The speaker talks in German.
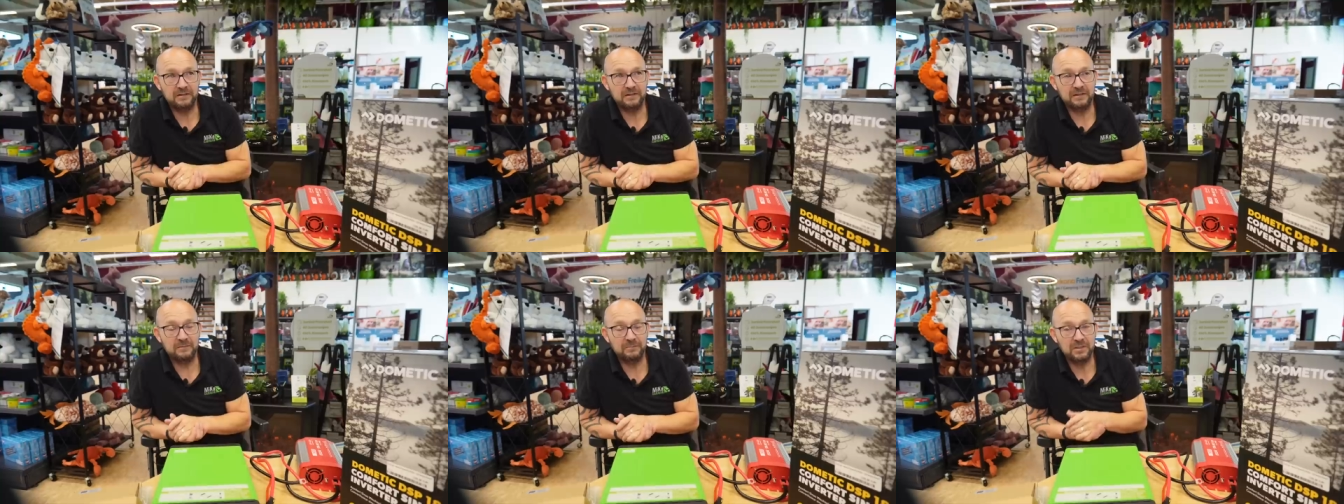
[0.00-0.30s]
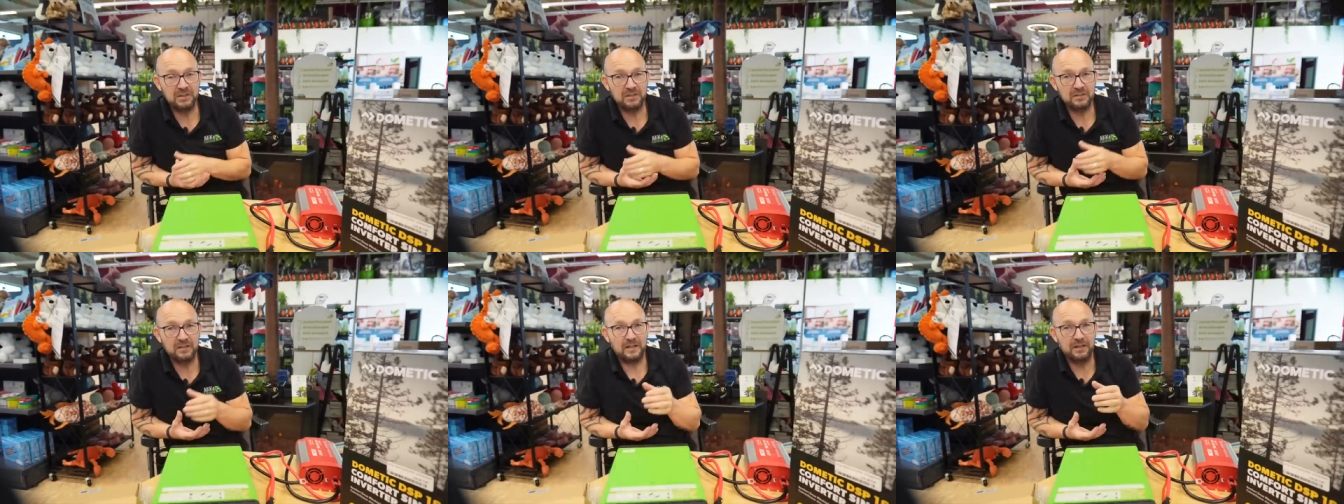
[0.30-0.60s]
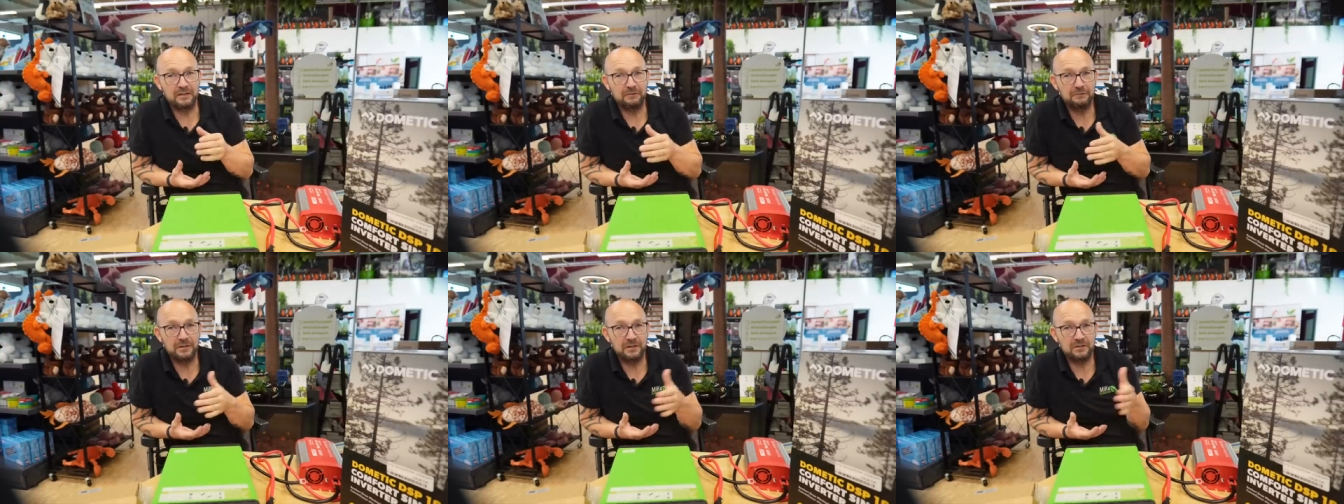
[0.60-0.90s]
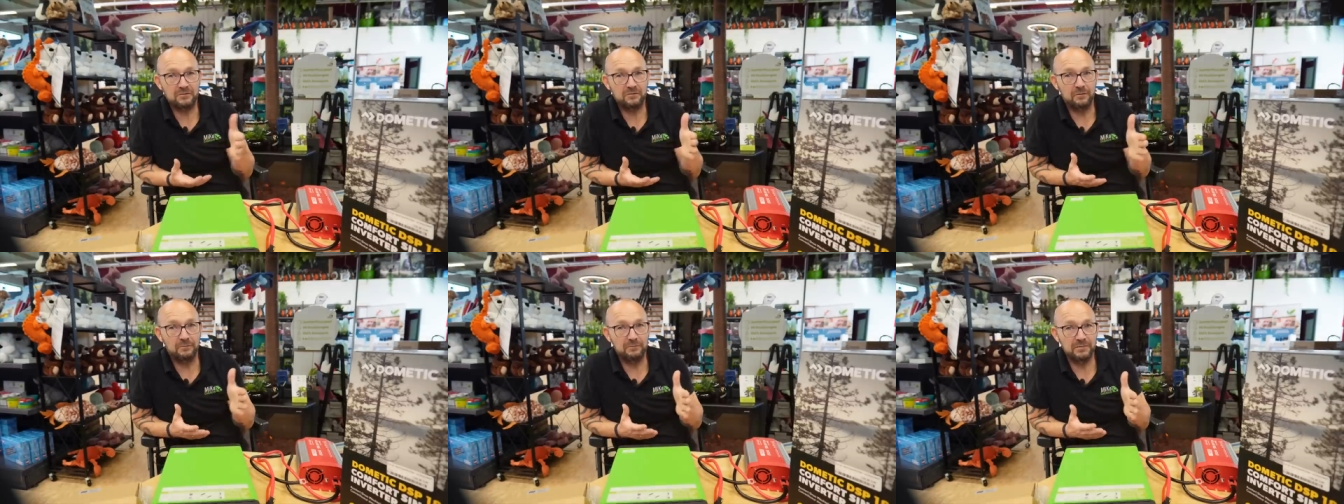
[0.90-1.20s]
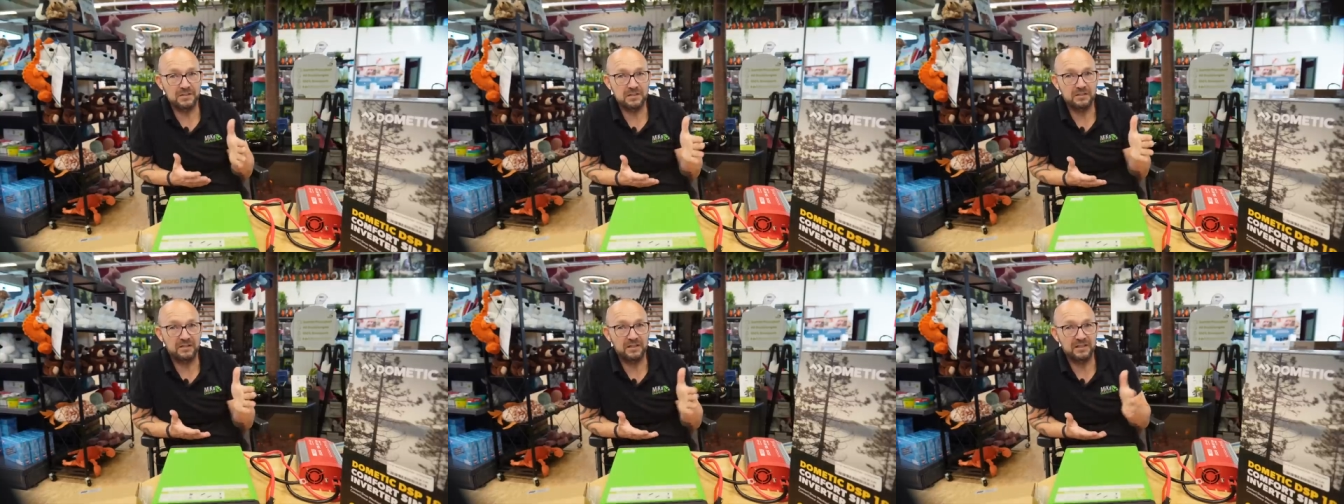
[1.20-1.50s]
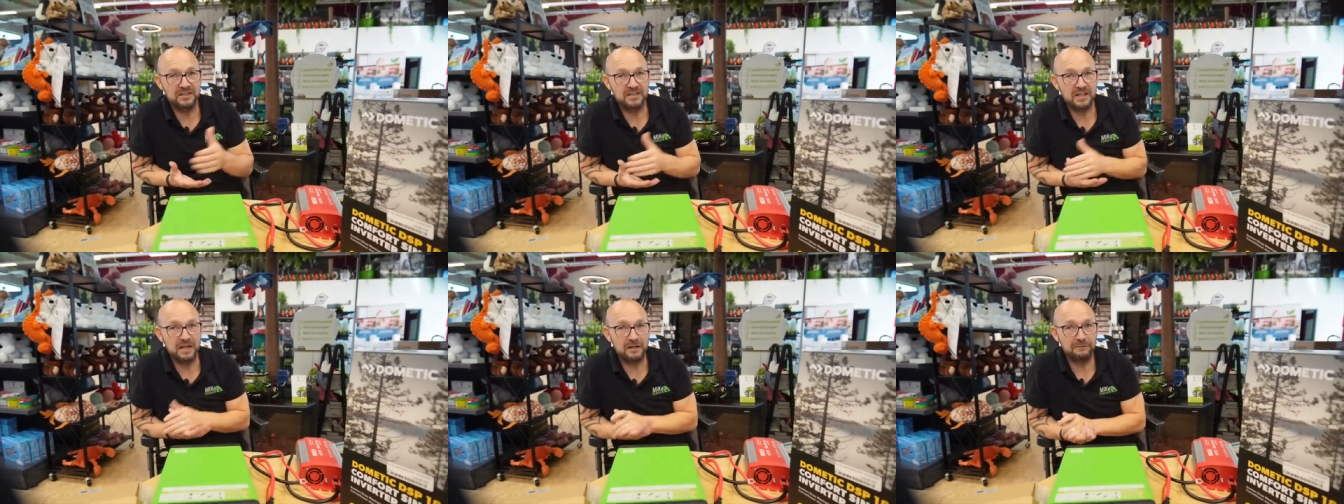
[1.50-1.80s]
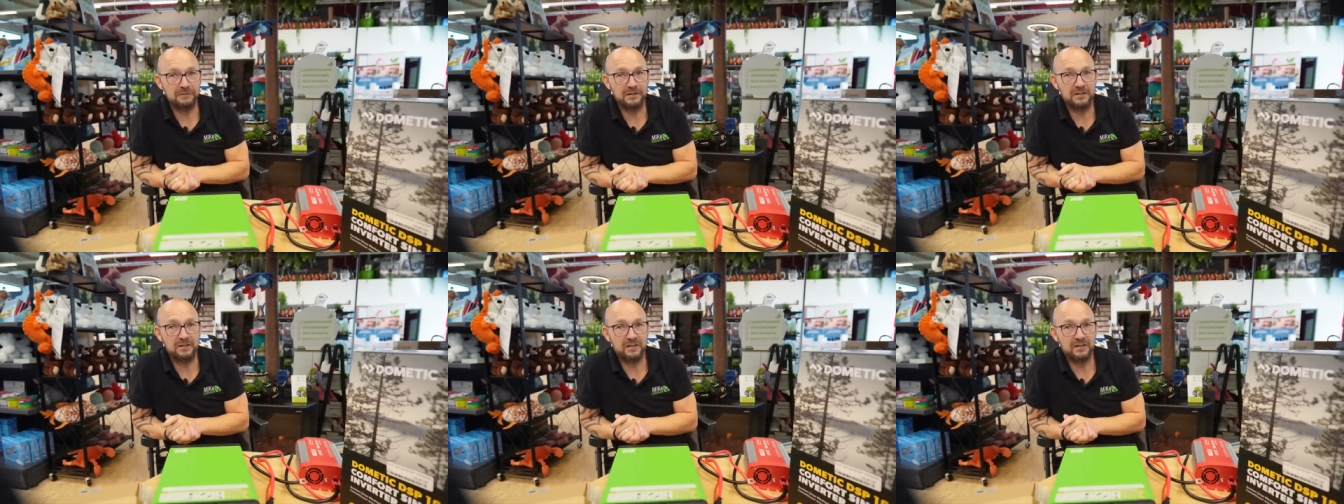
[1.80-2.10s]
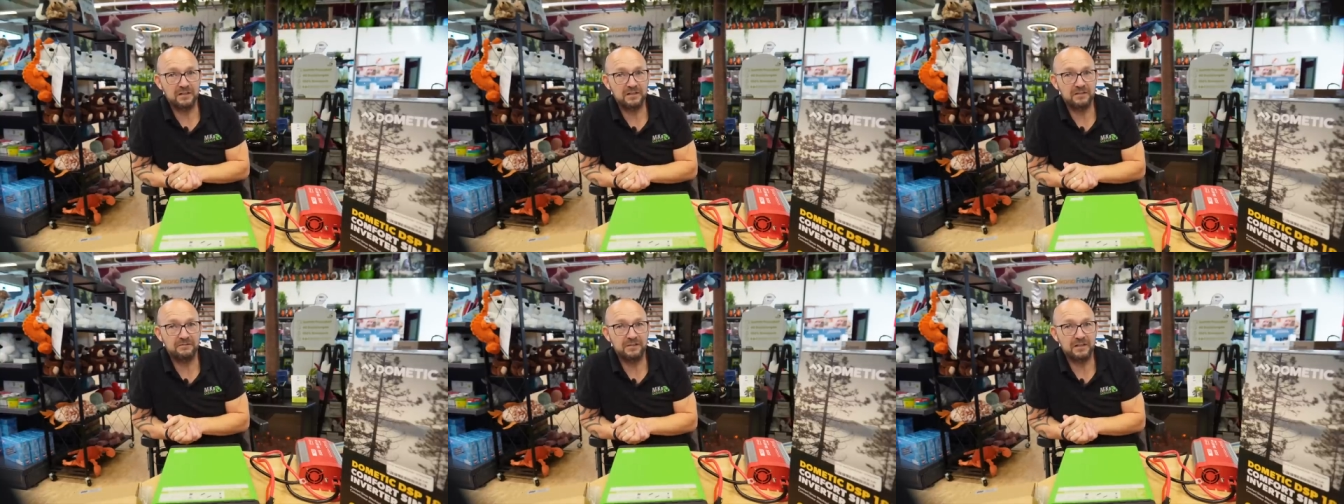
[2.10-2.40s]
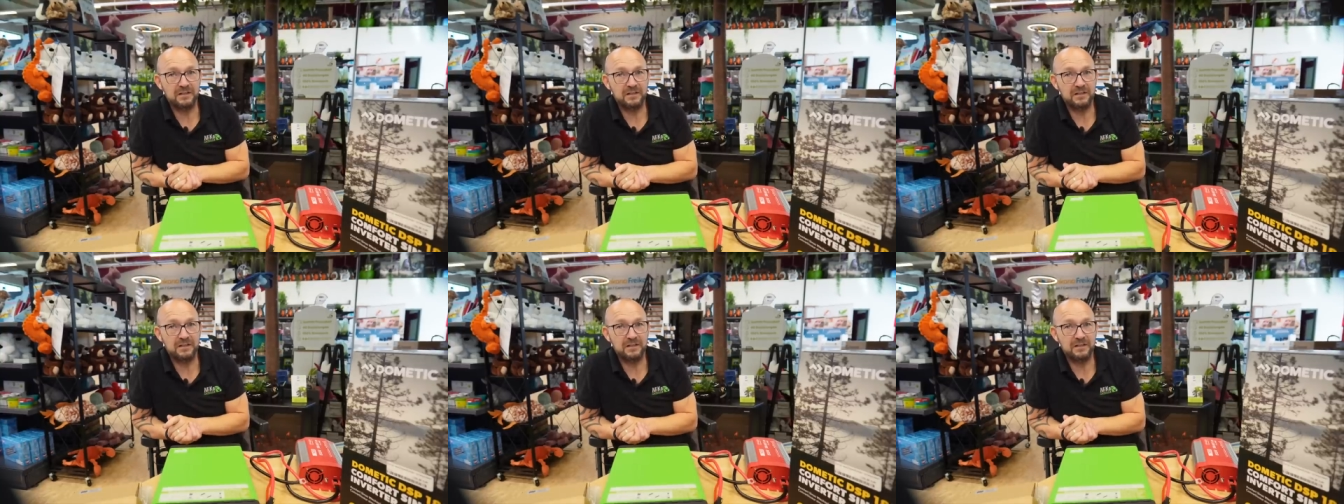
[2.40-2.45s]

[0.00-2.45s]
damit einfach so ein bisschen Reserve da ist,